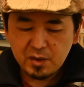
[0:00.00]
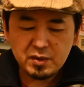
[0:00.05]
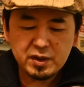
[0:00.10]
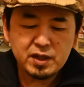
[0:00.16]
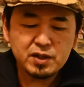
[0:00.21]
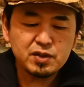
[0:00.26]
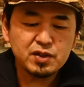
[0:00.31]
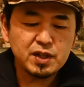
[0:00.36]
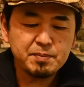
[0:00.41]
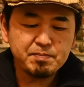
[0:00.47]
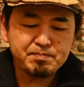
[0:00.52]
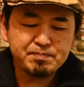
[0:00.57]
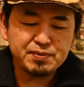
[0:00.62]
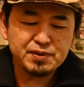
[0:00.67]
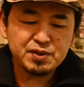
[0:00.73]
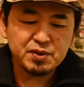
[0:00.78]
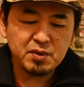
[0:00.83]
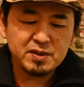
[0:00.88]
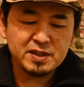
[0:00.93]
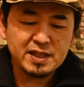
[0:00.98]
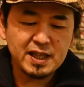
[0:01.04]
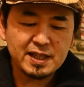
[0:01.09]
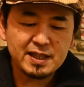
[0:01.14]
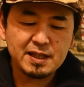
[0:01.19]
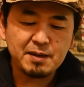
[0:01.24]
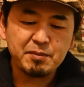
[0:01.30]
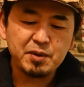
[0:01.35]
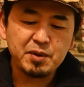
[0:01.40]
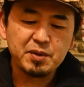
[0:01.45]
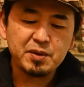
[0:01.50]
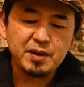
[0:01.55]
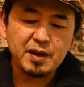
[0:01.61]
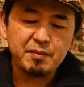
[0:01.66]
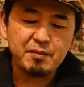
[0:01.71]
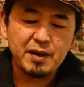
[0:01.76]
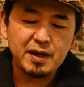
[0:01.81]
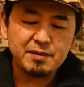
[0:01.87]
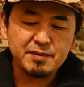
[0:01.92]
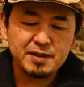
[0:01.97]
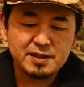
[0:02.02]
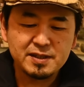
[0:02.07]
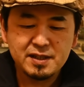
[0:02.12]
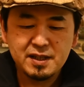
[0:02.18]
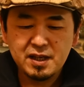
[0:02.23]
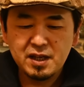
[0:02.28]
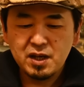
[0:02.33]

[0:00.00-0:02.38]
ね、クリップ状になったものとかもあります。